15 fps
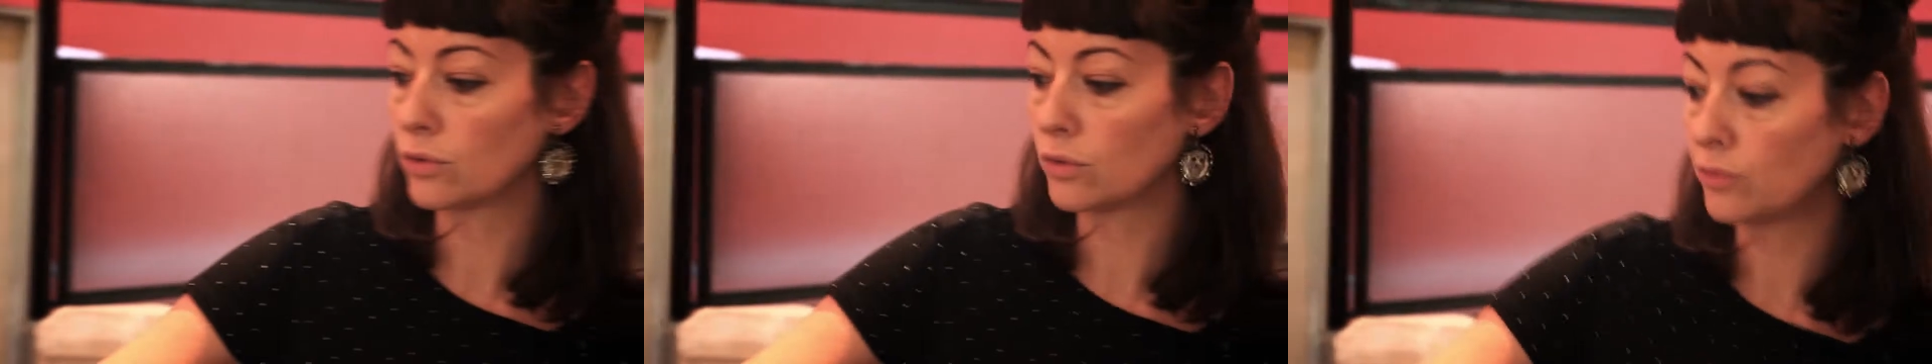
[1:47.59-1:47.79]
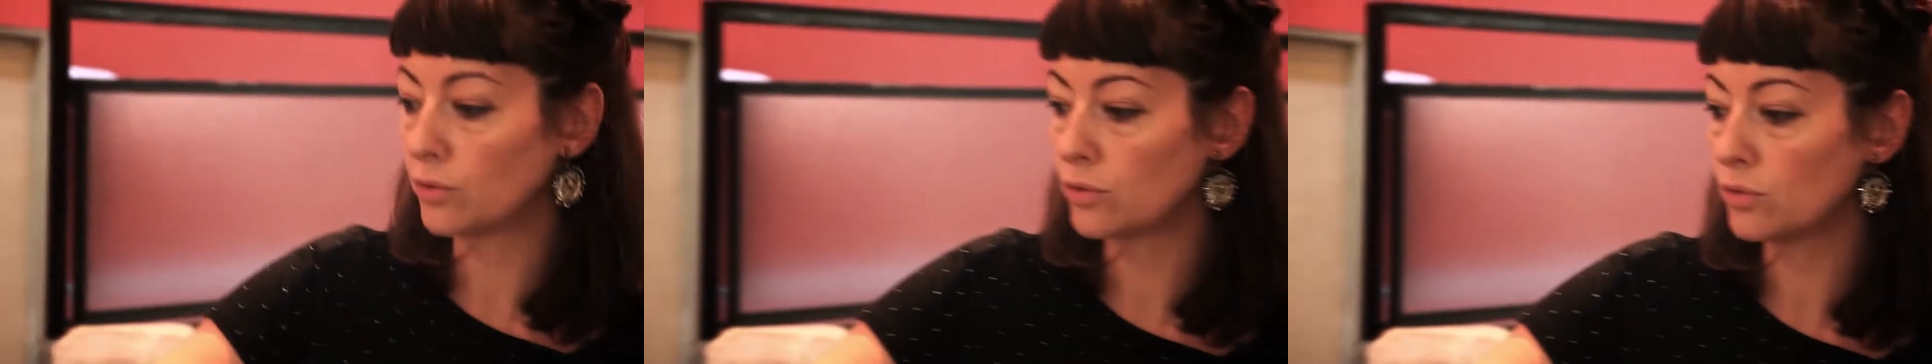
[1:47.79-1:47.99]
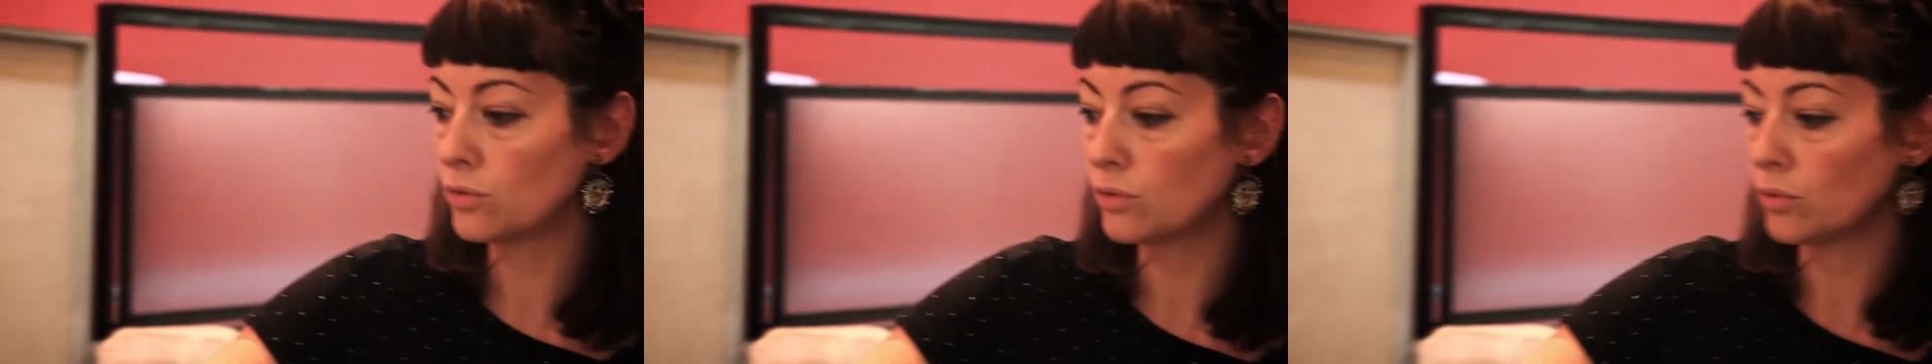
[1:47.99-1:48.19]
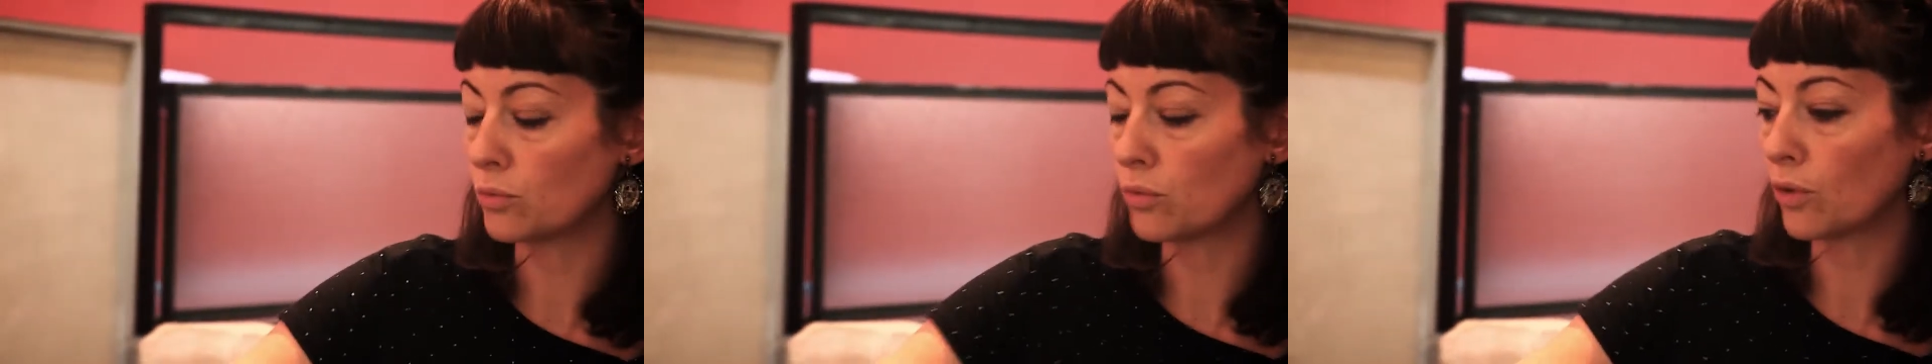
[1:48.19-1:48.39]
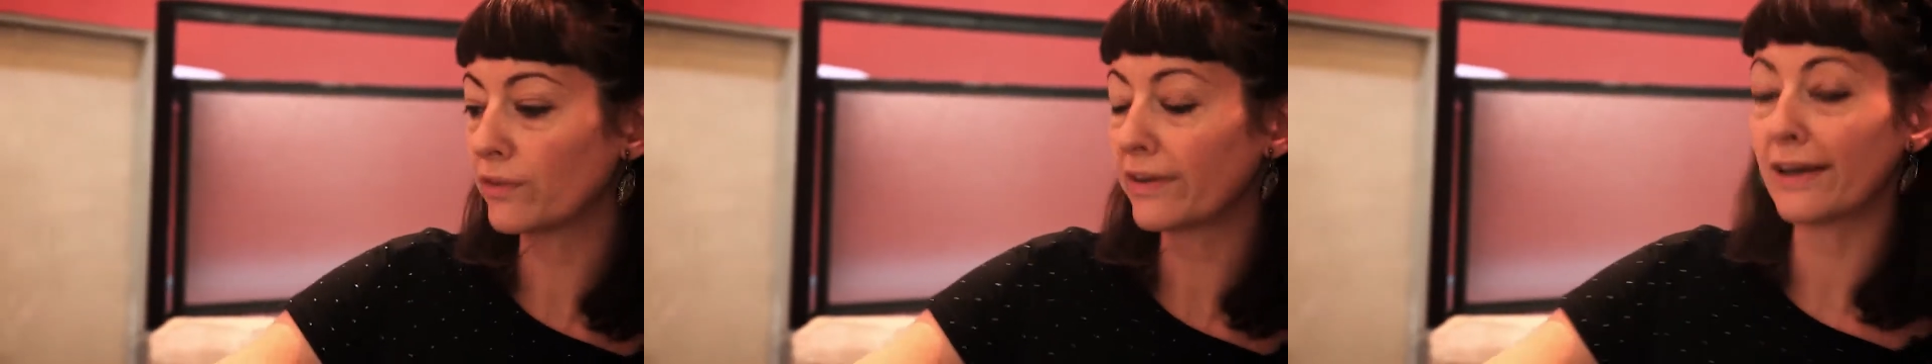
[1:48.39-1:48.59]
devenu
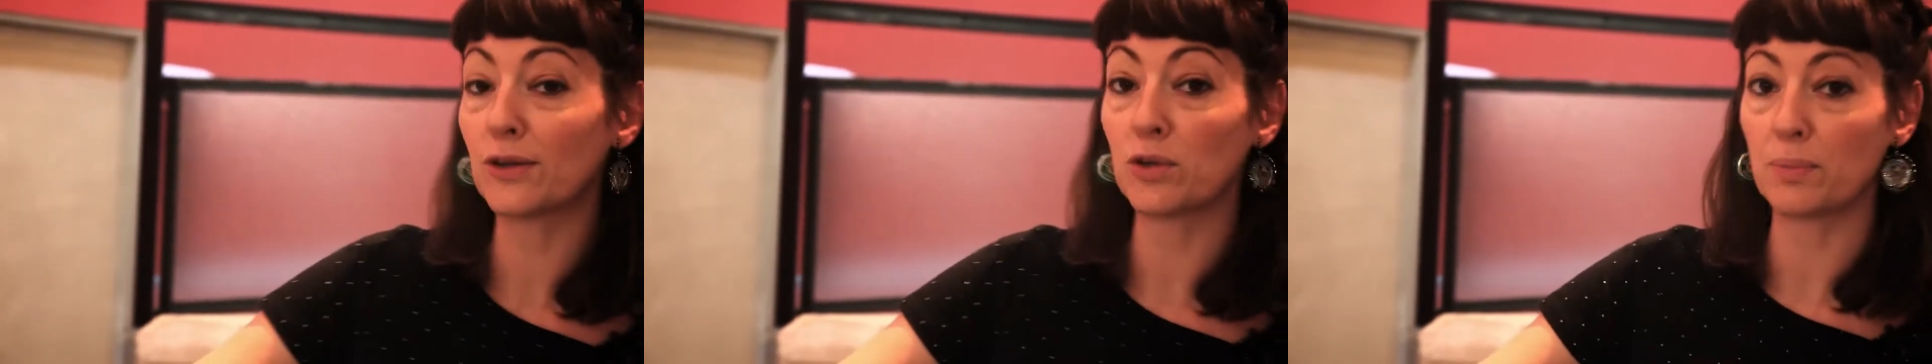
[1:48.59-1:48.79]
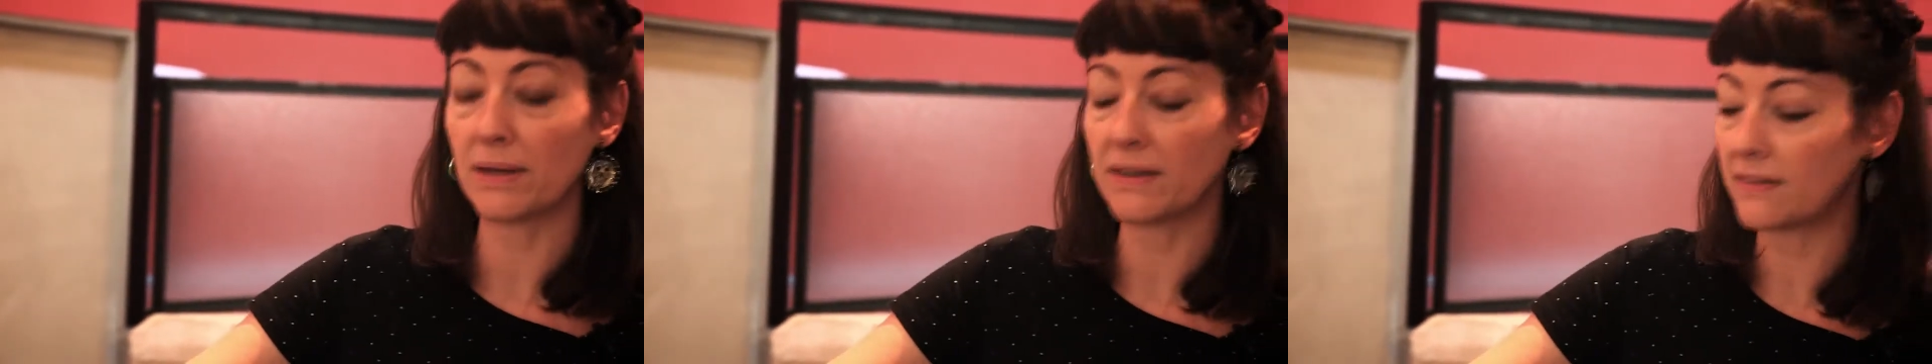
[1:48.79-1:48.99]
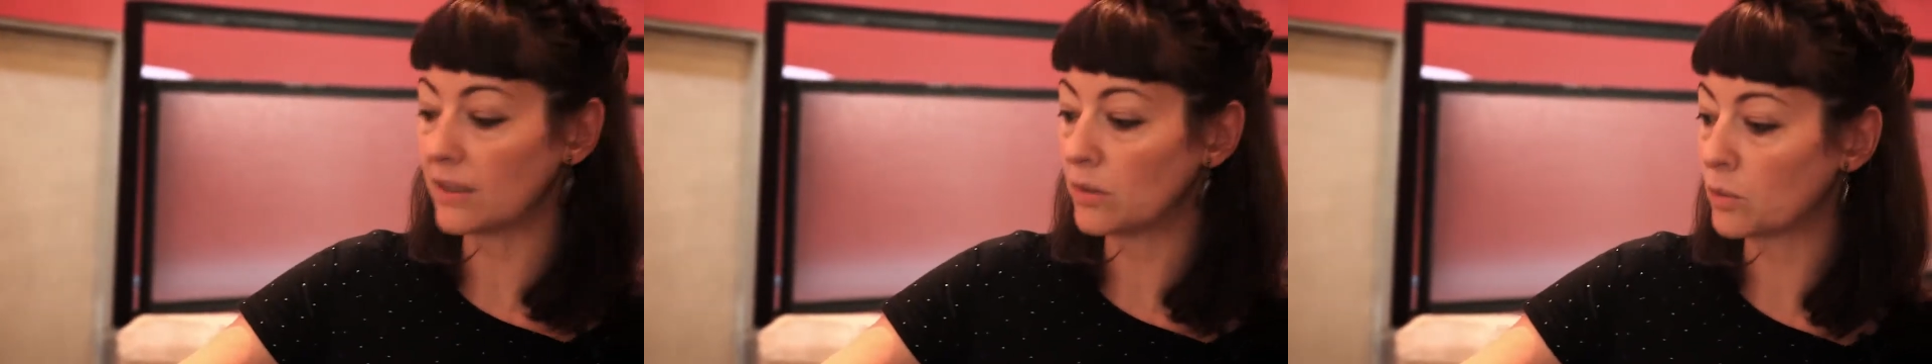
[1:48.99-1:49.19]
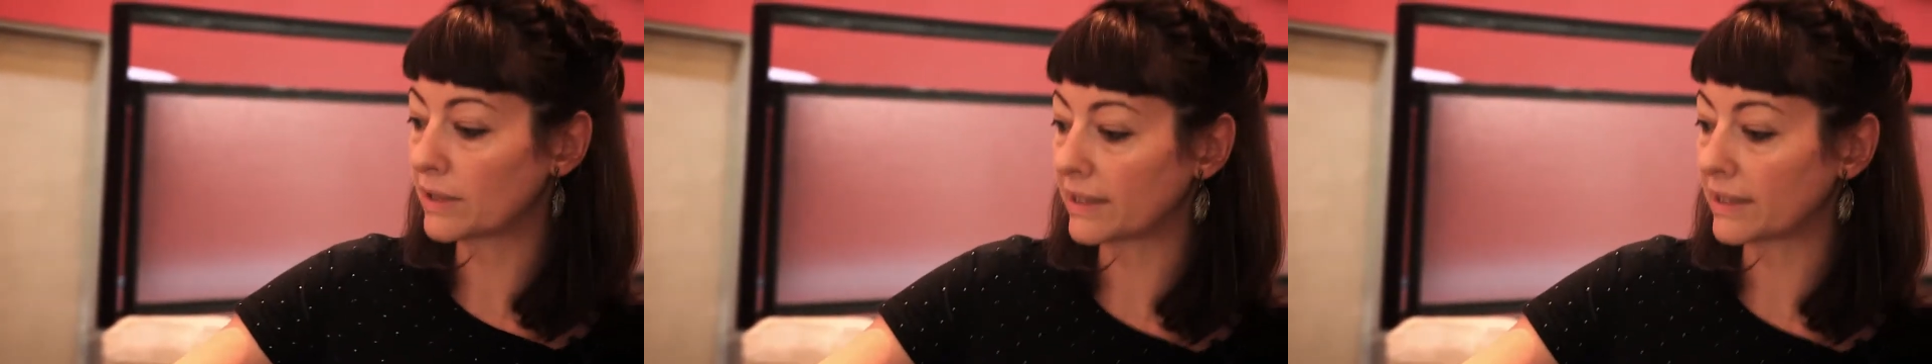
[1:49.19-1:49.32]
ou en train de passer au